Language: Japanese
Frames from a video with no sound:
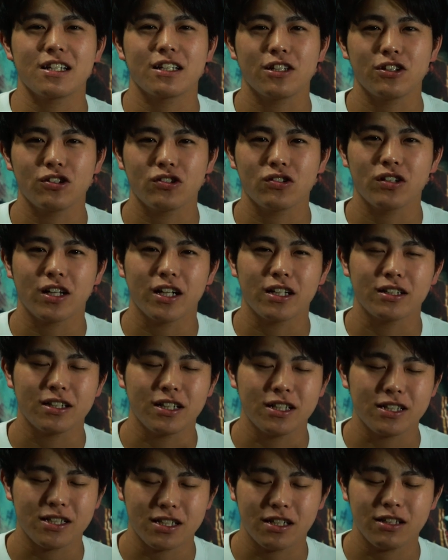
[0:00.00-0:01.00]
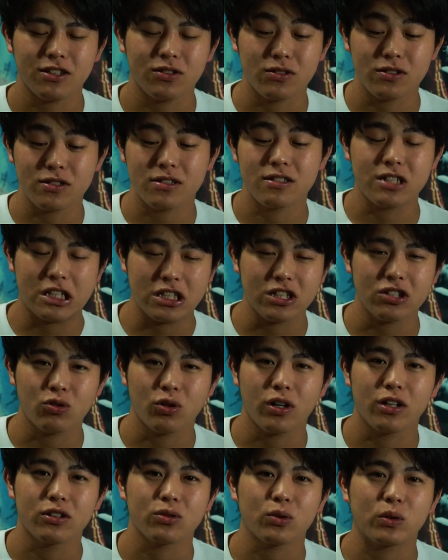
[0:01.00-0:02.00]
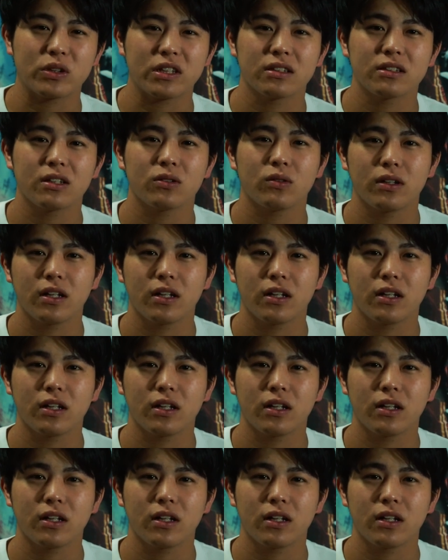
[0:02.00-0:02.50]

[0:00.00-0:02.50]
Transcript: 席の安定した1人ずつシートがあるとこだったの